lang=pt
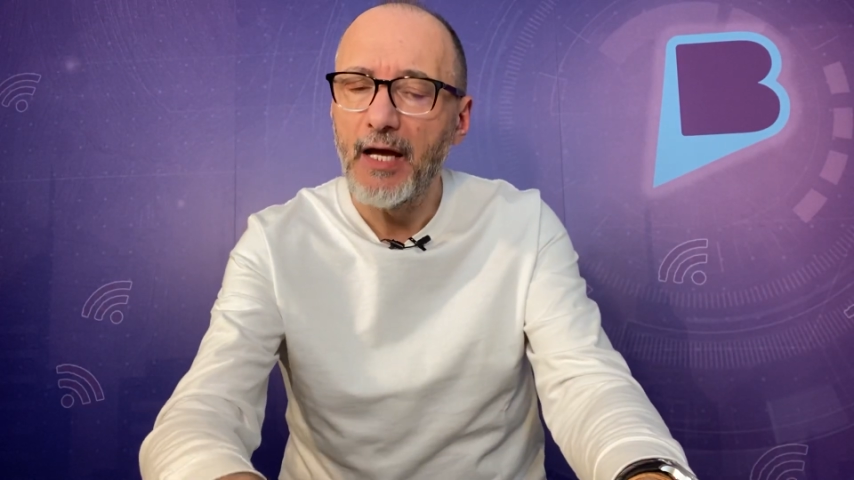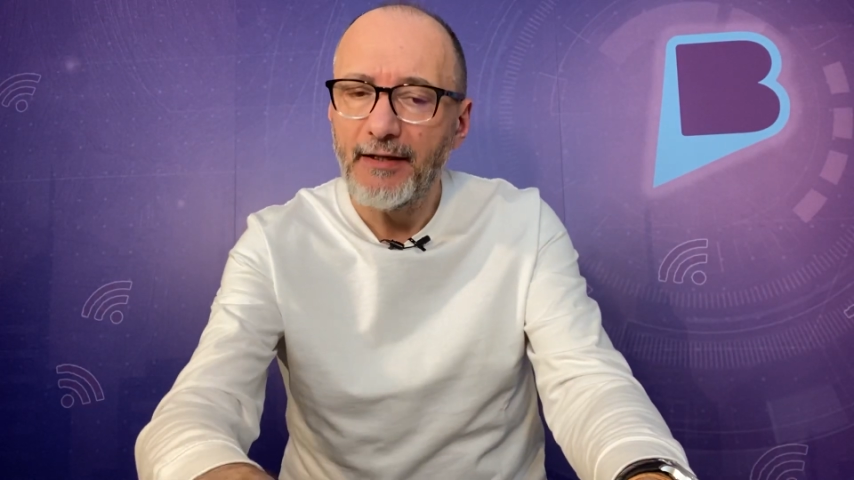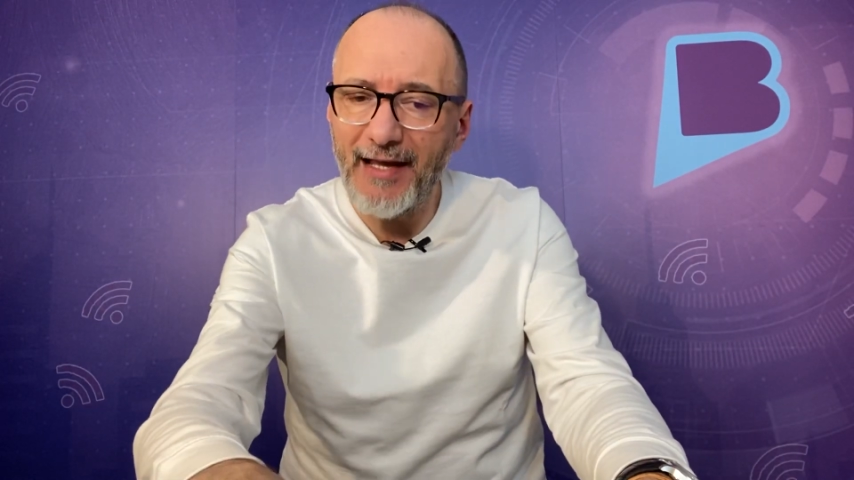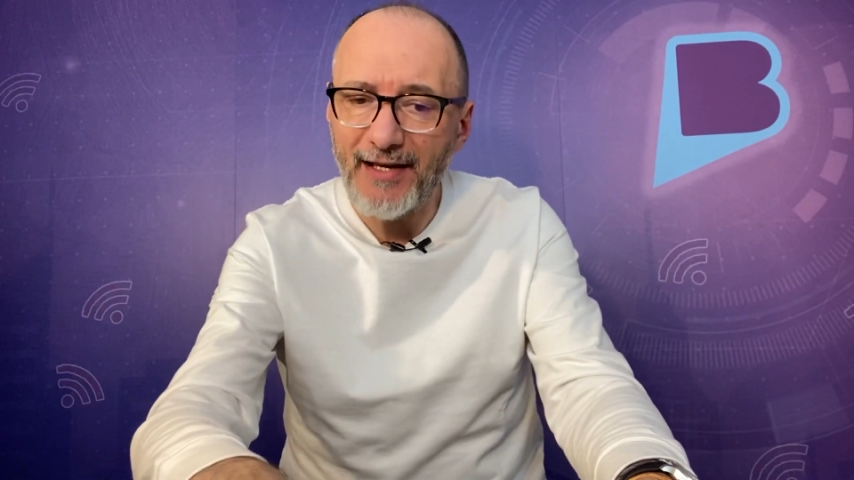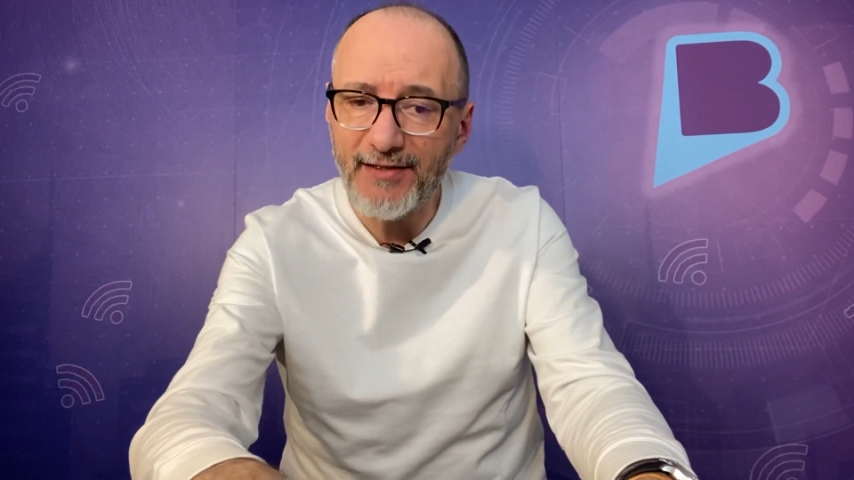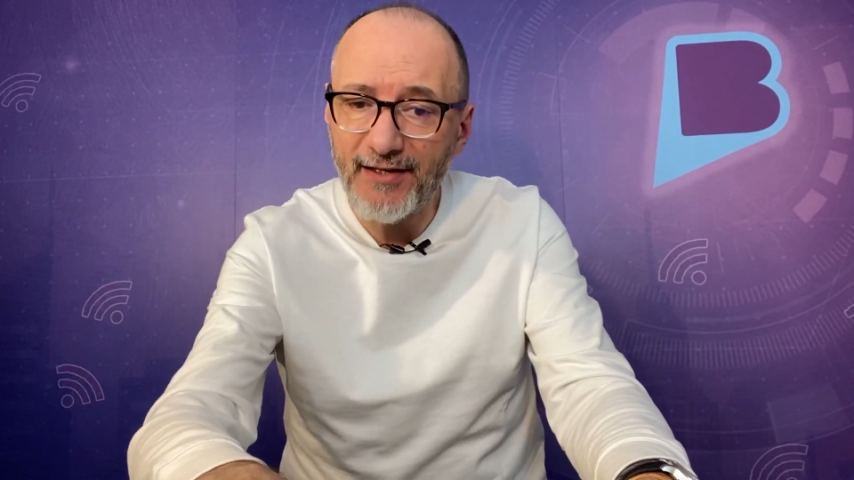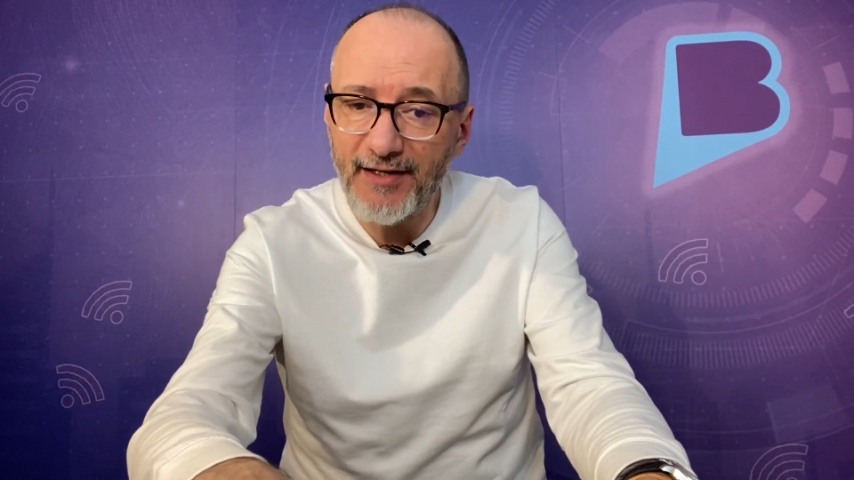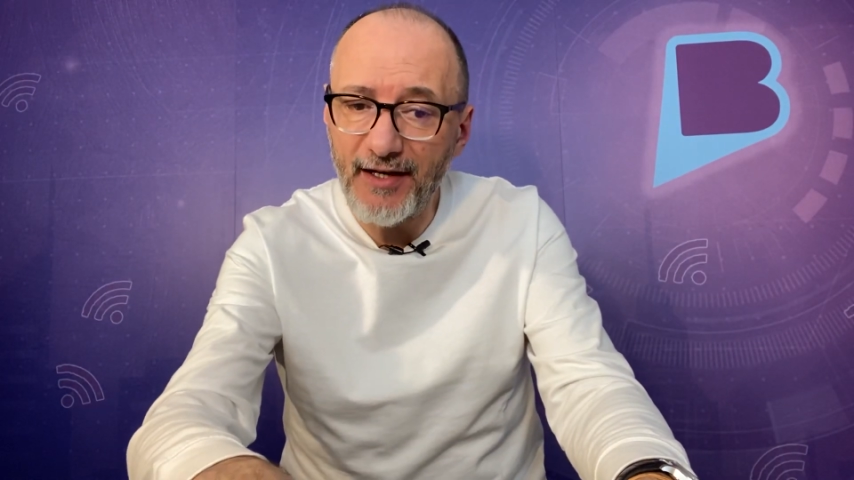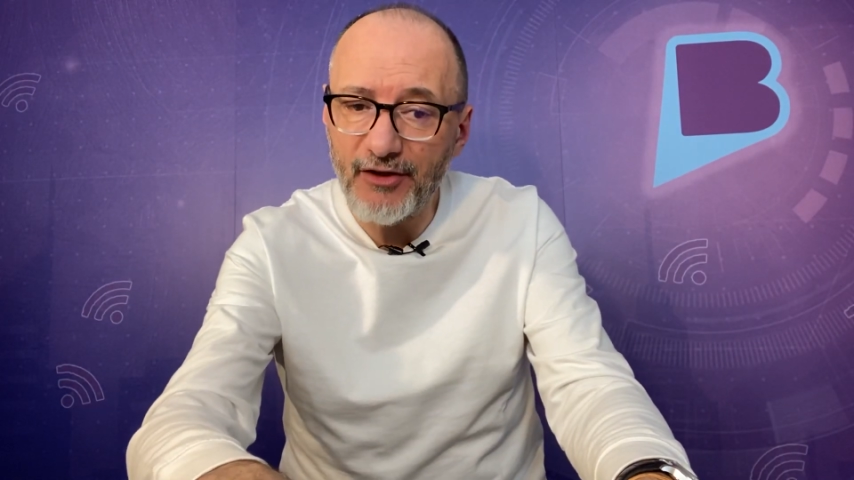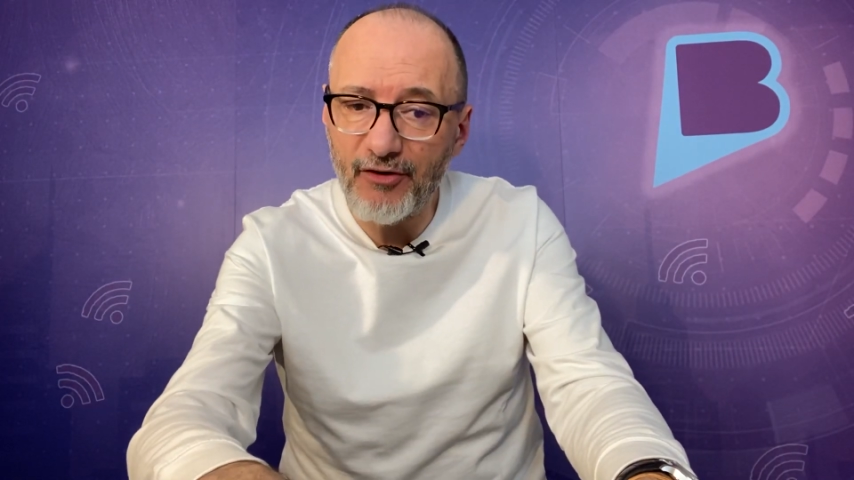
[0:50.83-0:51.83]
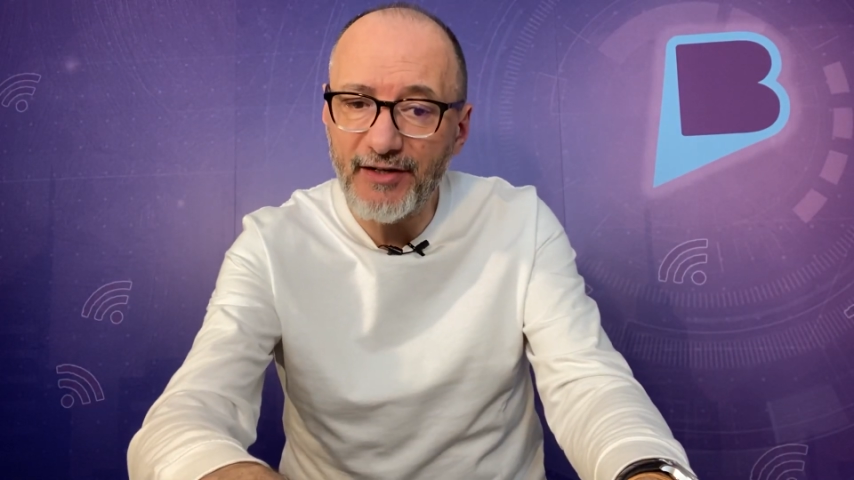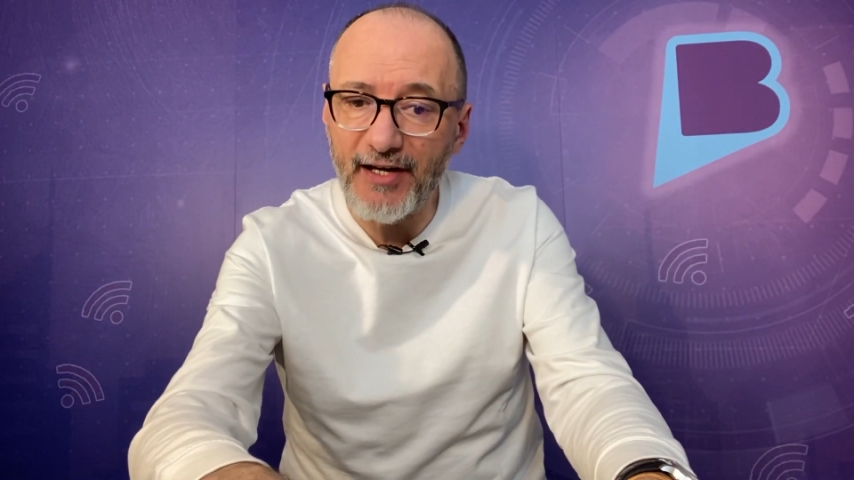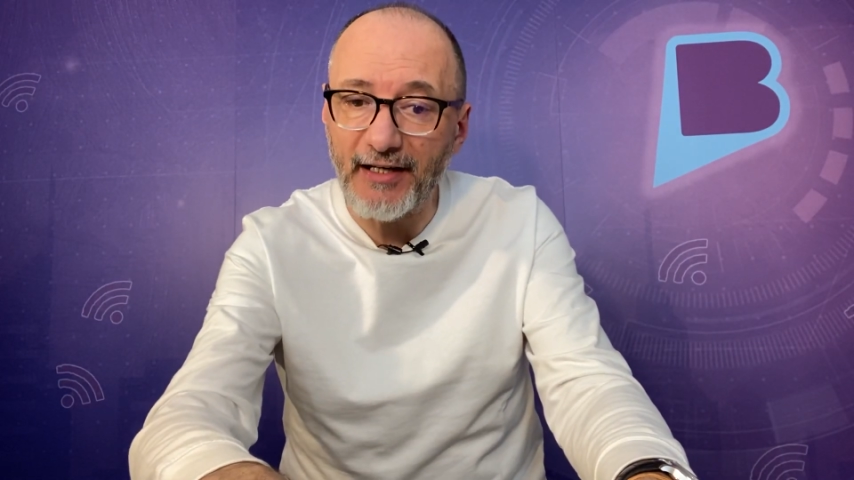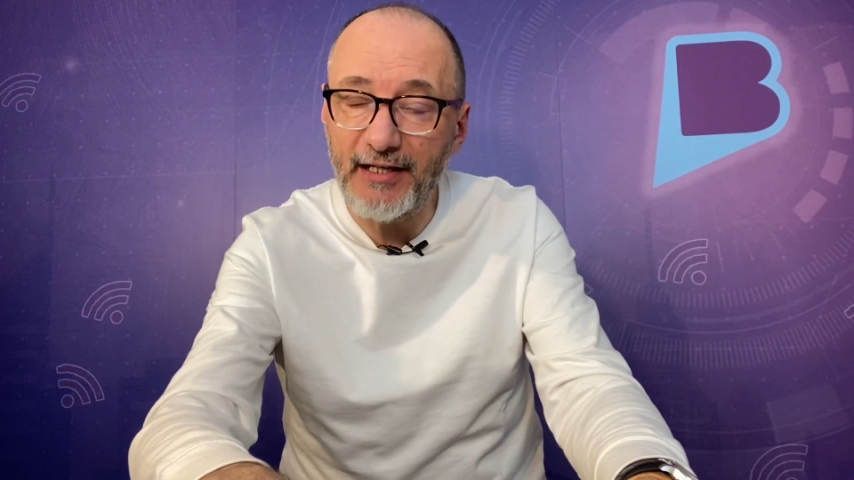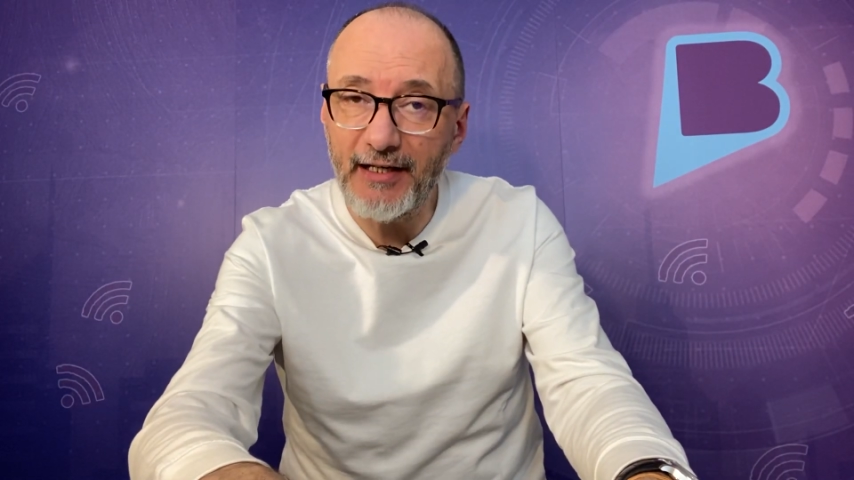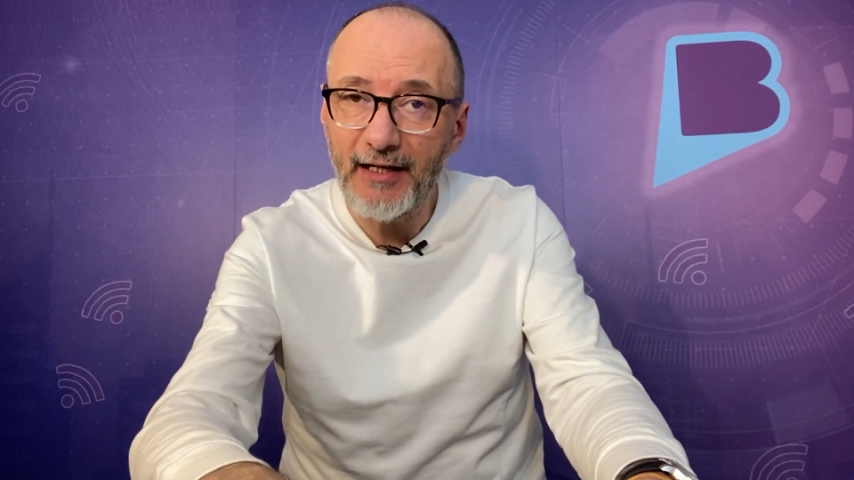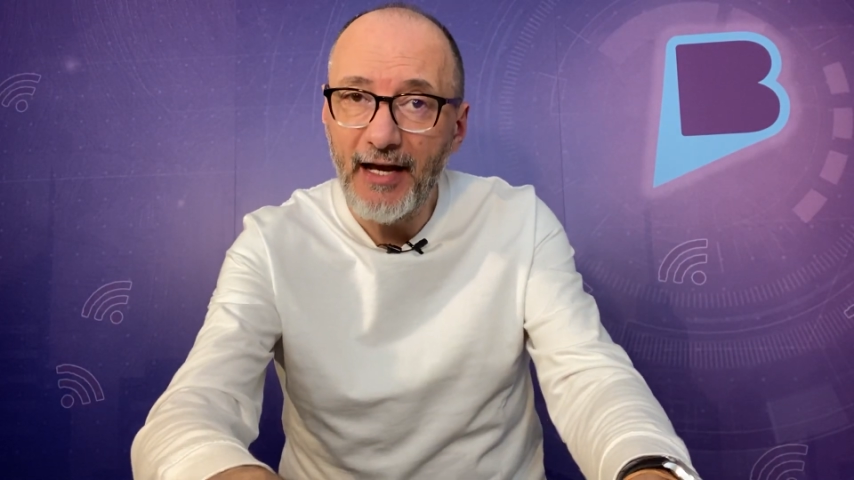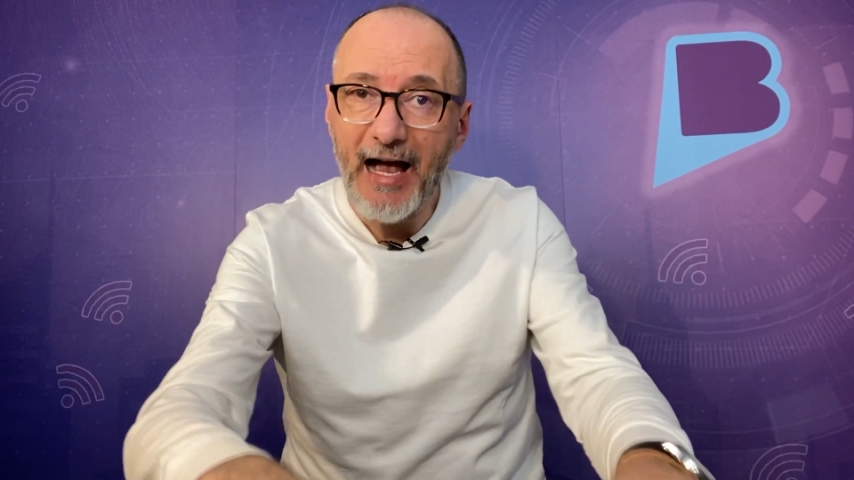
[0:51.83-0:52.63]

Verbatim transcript: Nessas eleições aqui,